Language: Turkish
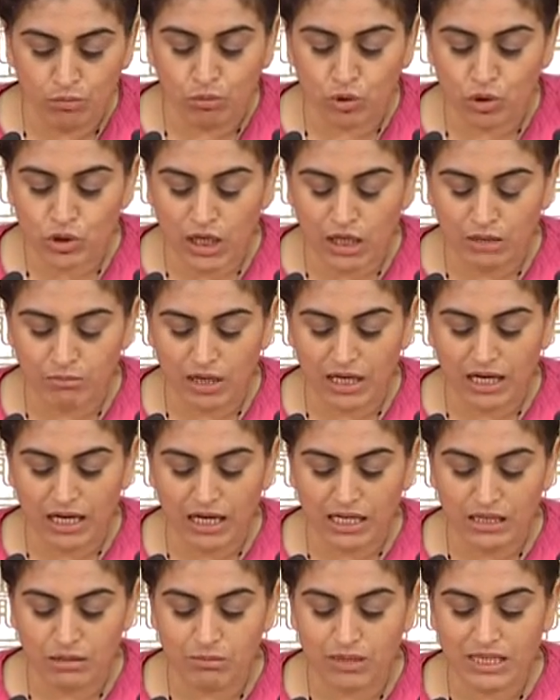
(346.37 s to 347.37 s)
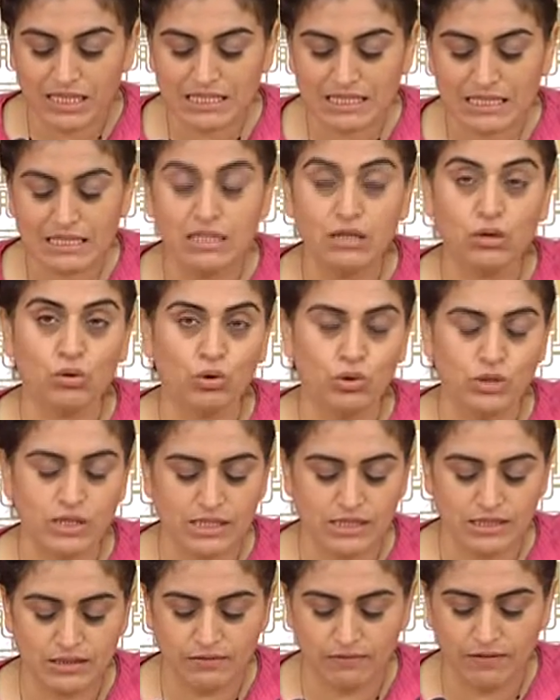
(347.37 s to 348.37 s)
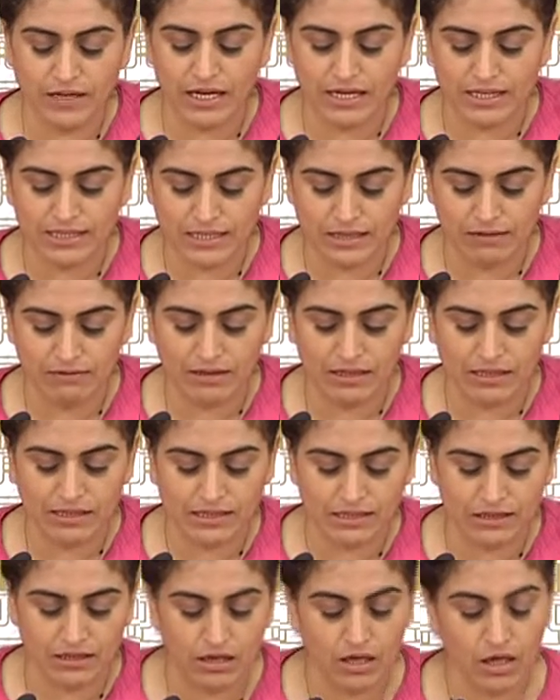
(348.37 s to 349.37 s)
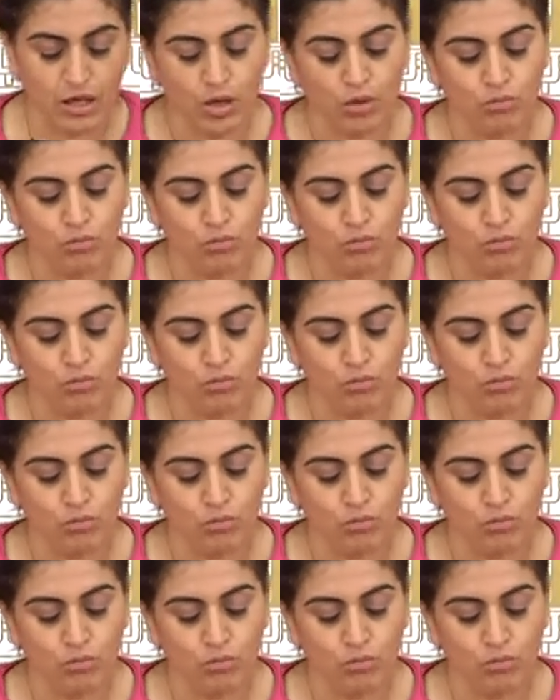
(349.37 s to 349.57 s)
boşanmak, ayrılmak istediği kocası veya sevgilisi,